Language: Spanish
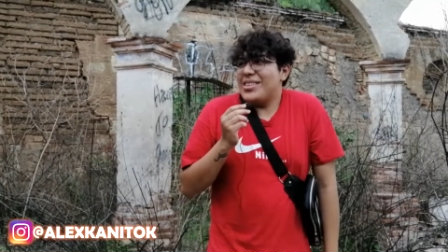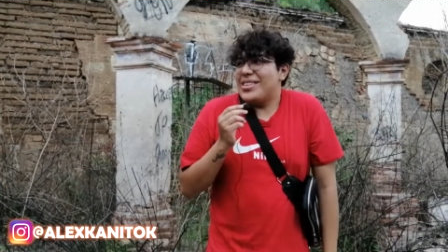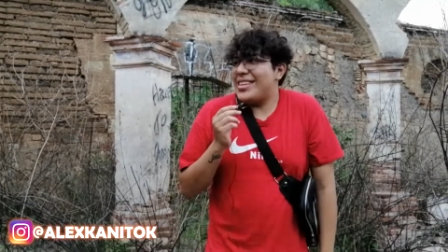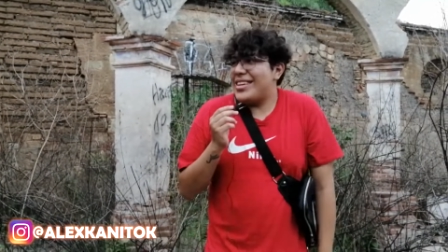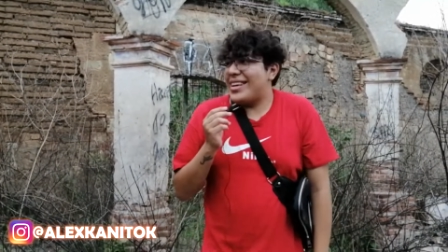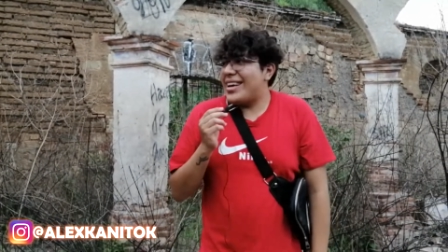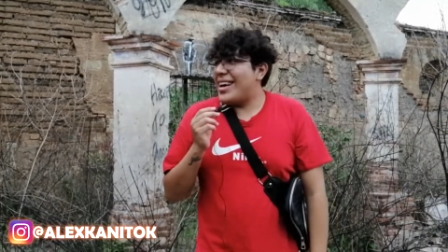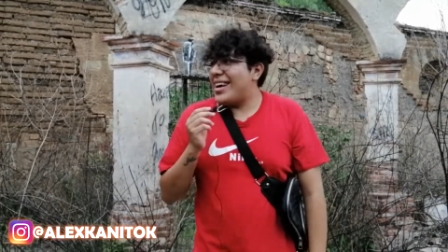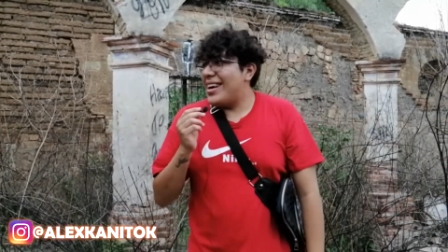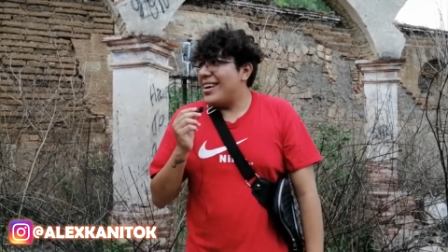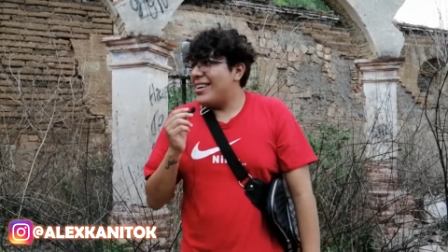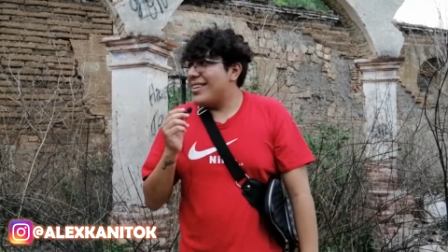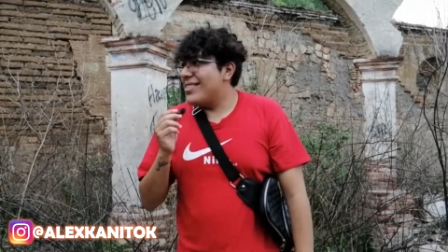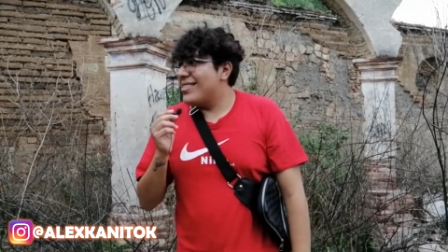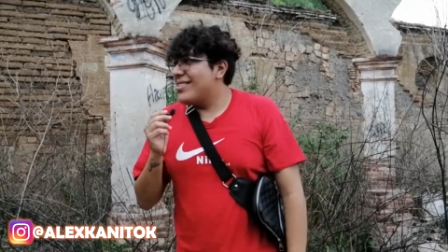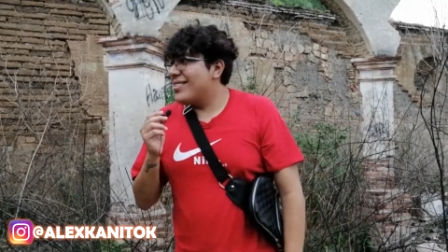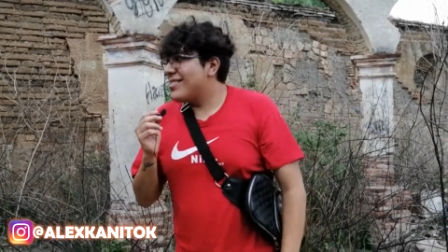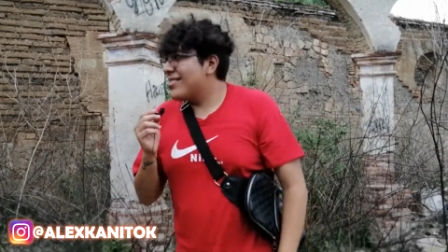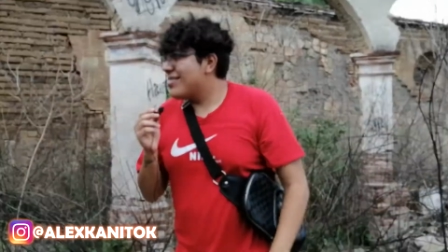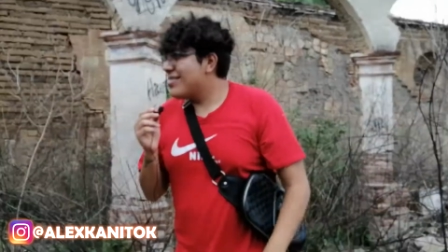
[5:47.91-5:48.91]

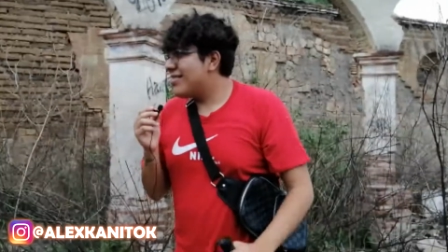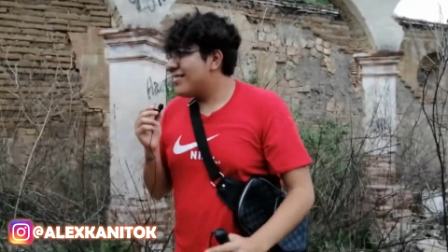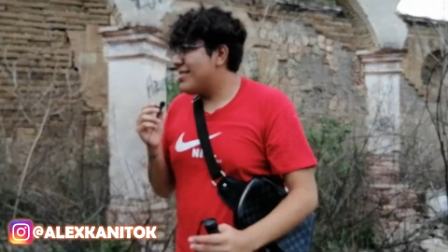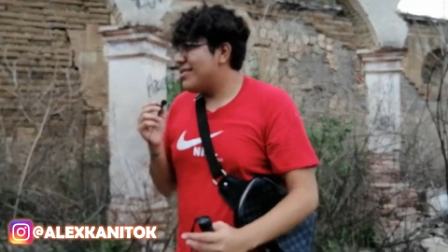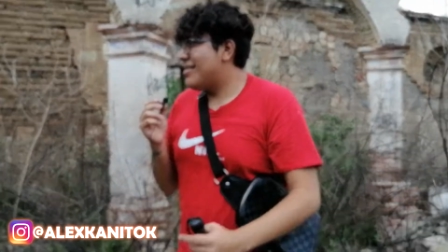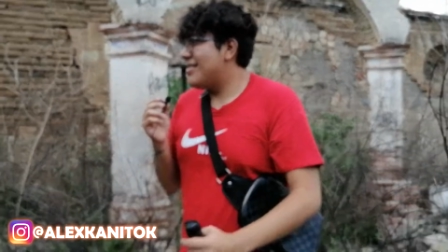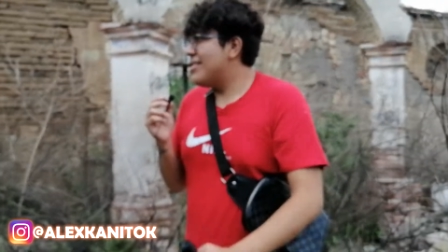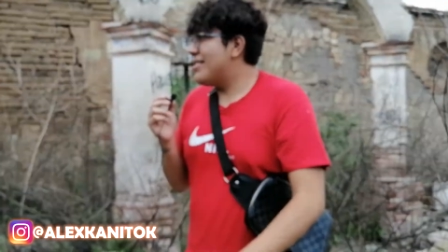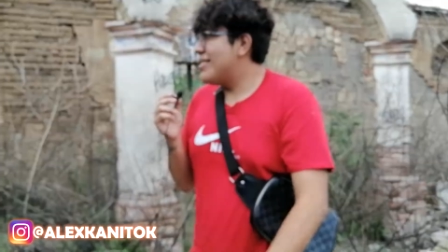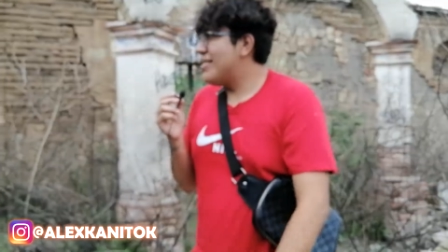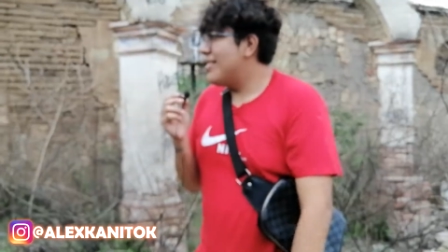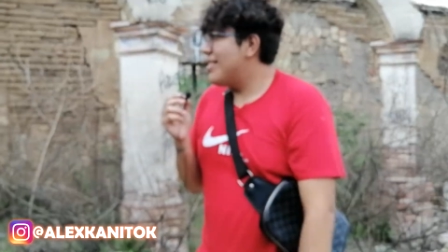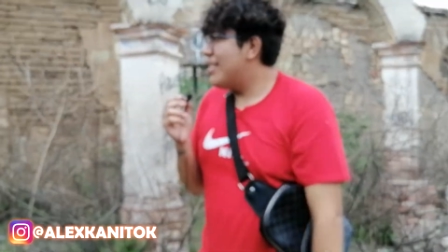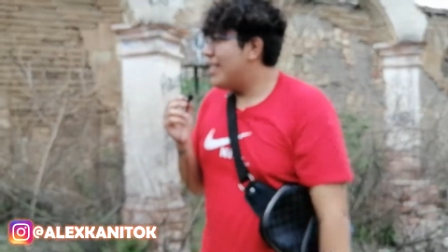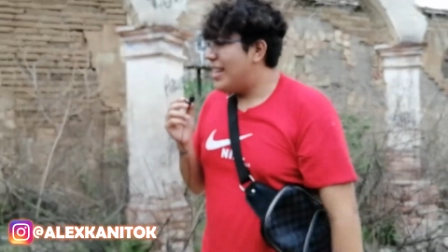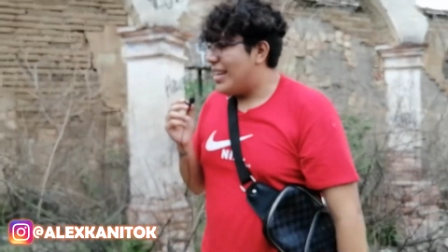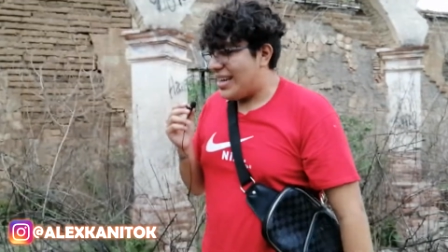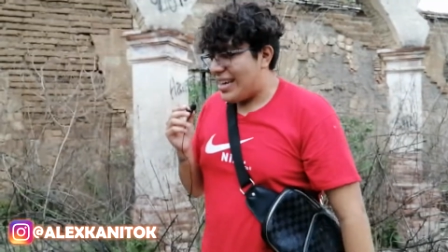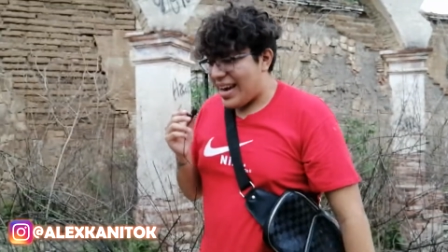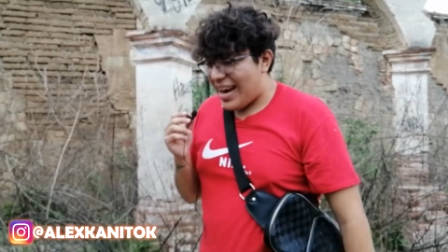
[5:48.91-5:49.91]
temática
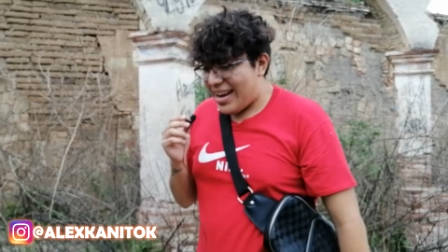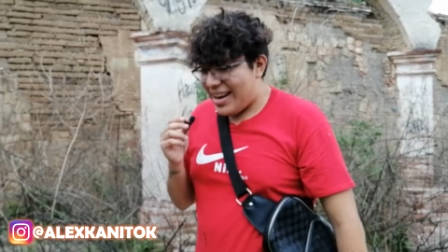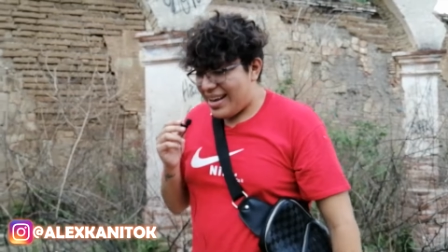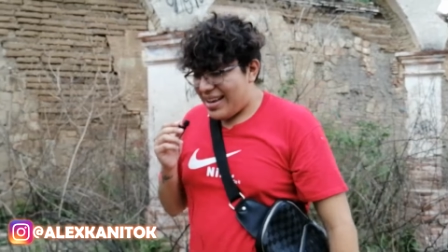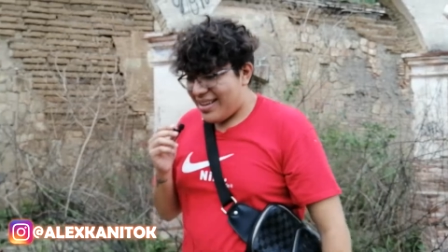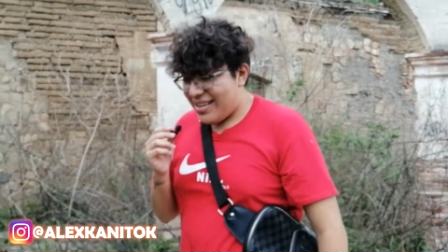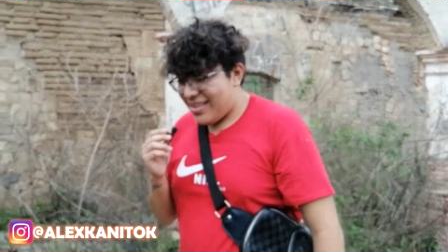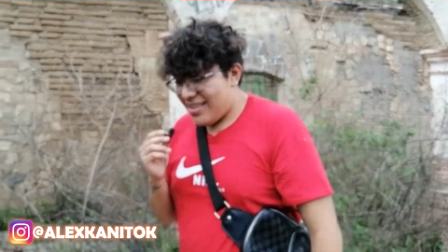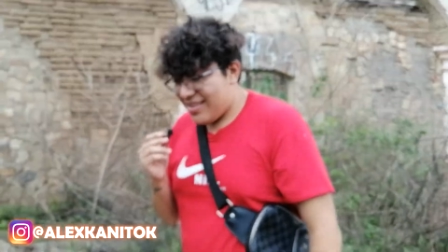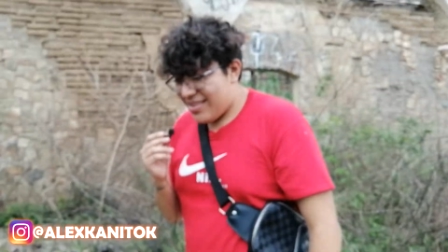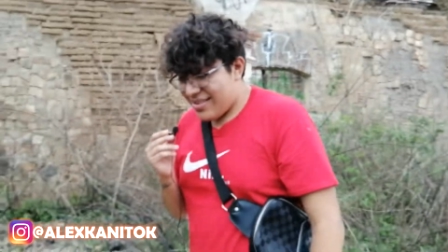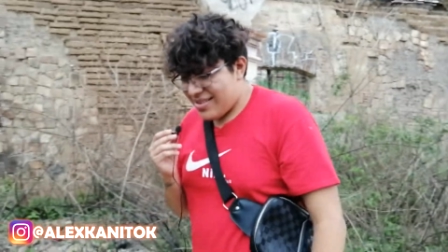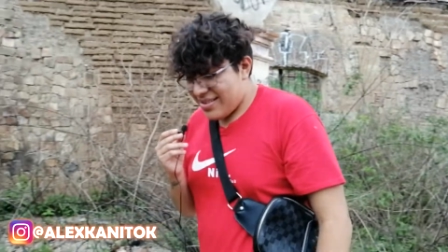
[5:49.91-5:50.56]
rara.